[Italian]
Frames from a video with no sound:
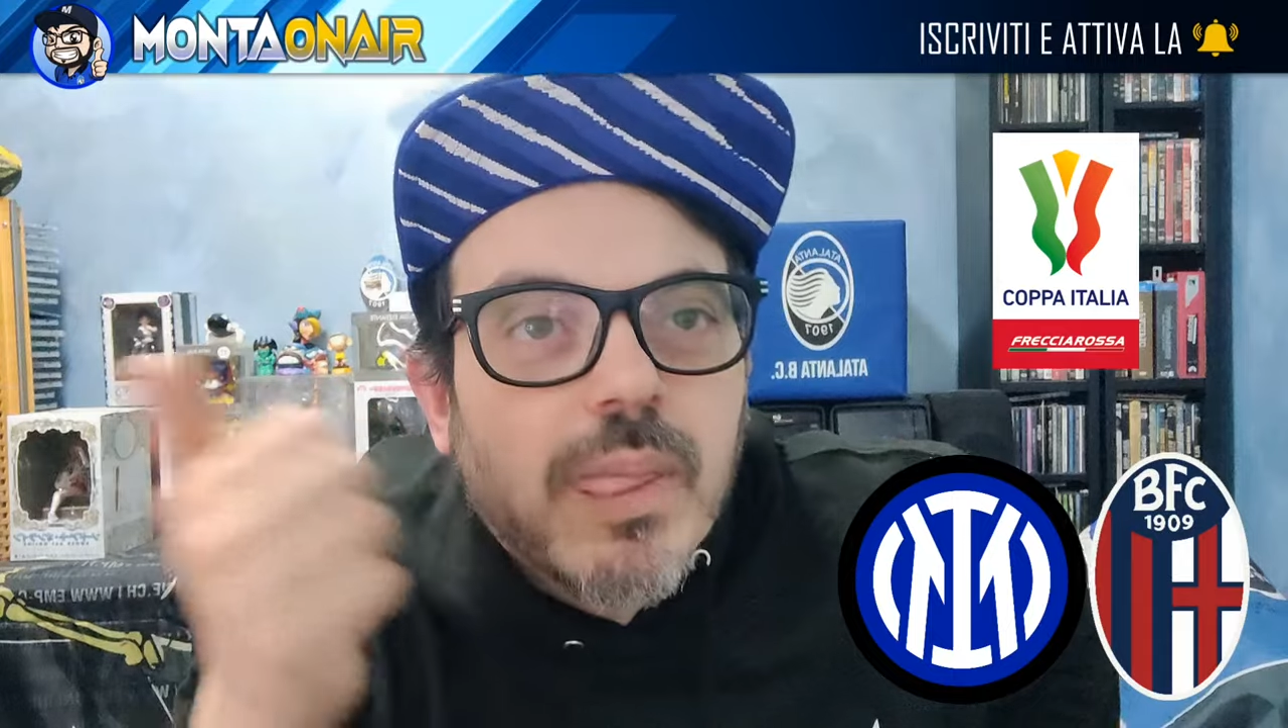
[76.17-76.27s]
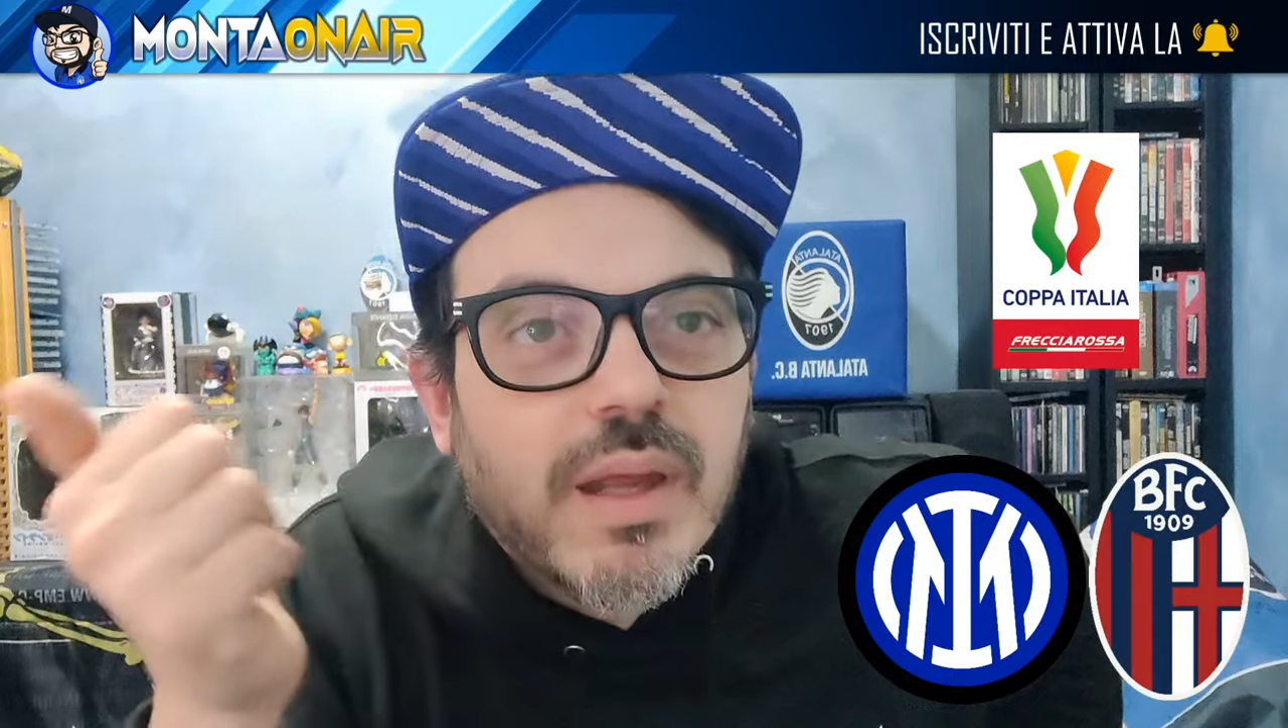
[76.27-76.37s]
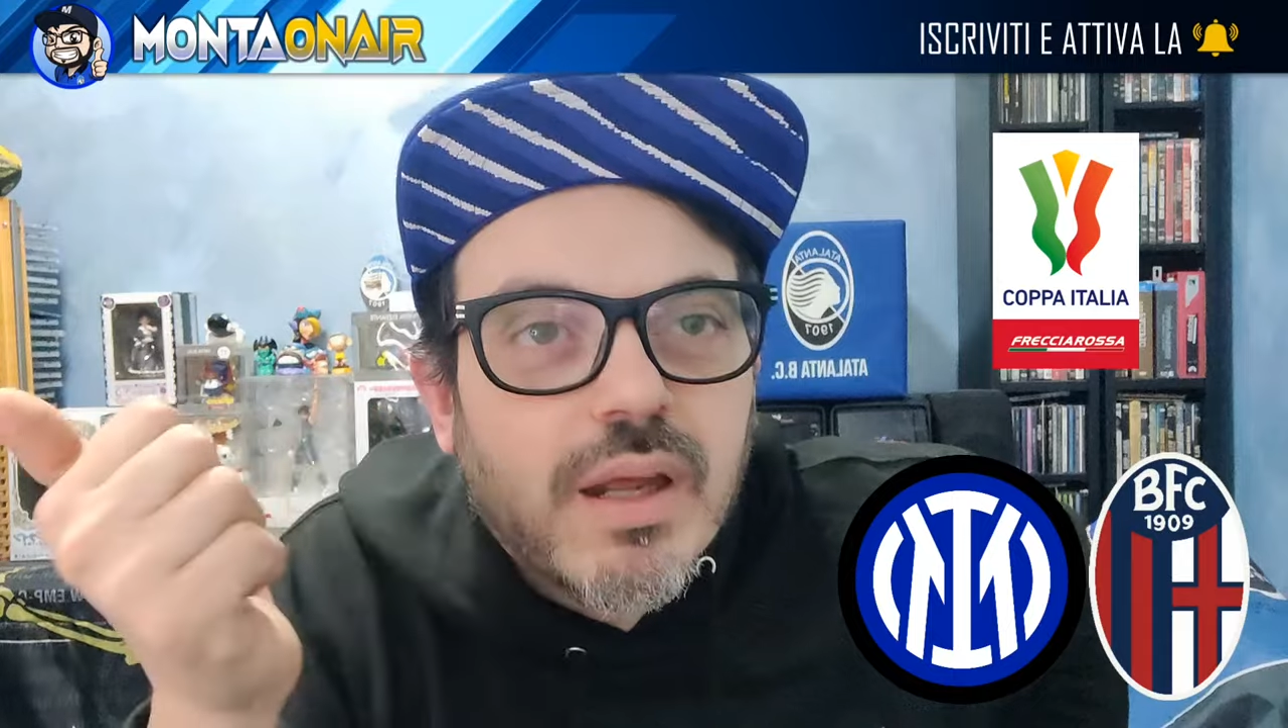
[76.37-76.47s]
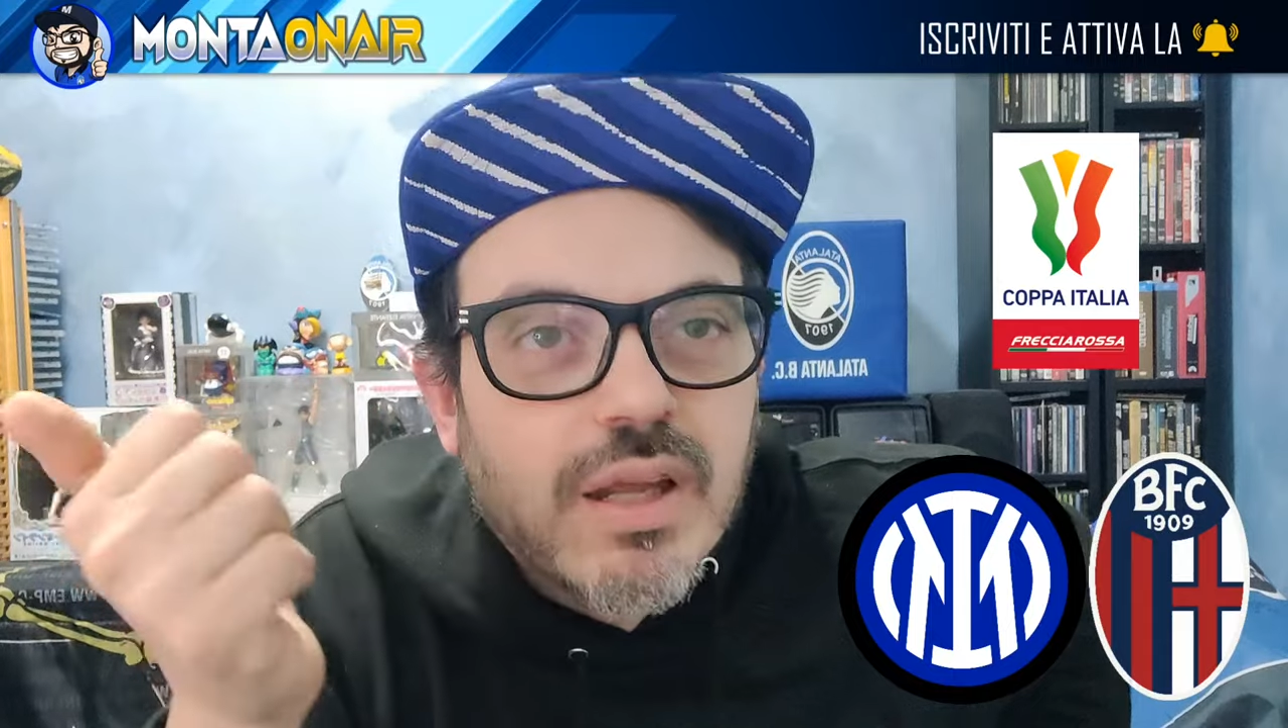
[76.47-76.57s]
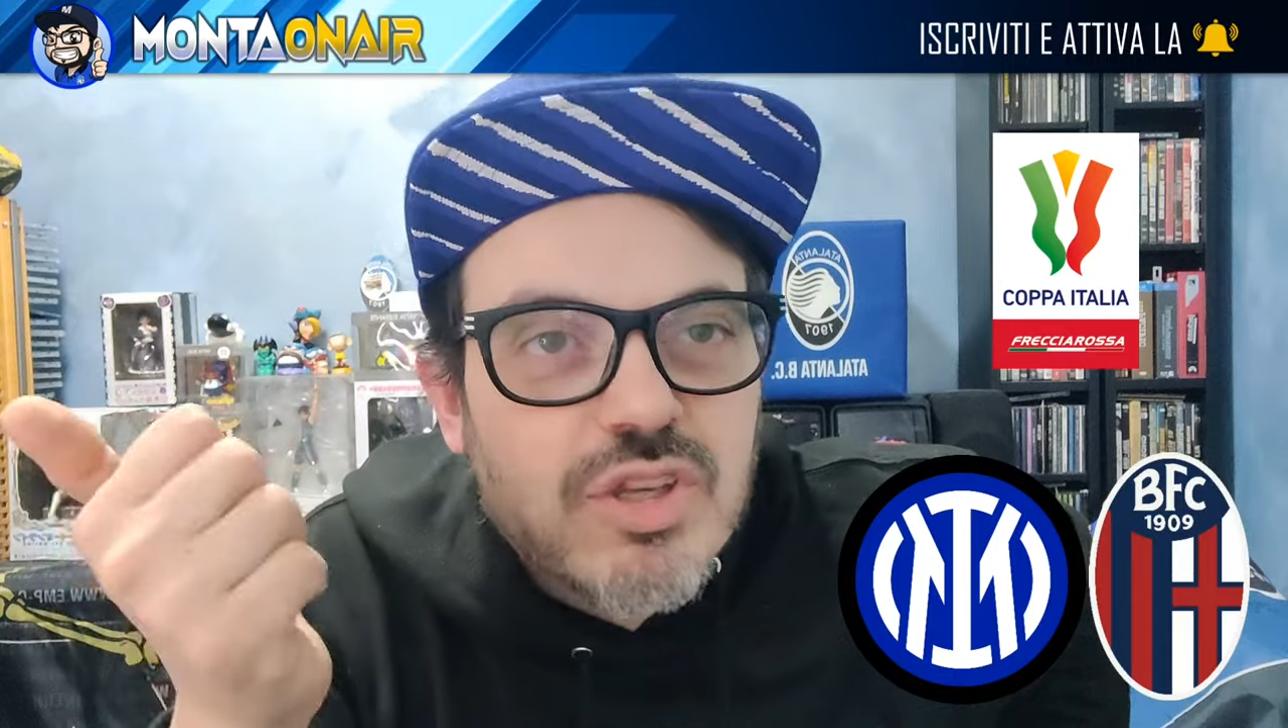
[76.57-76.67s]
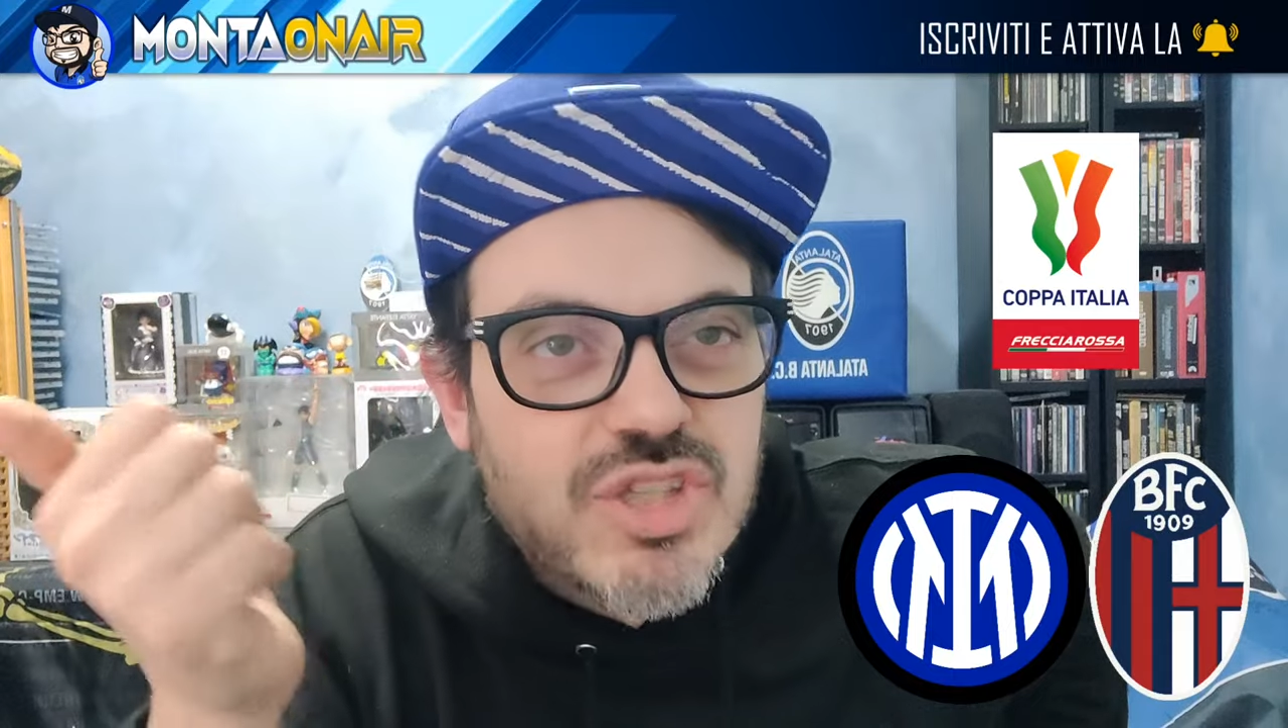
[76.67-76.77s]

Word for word: eh,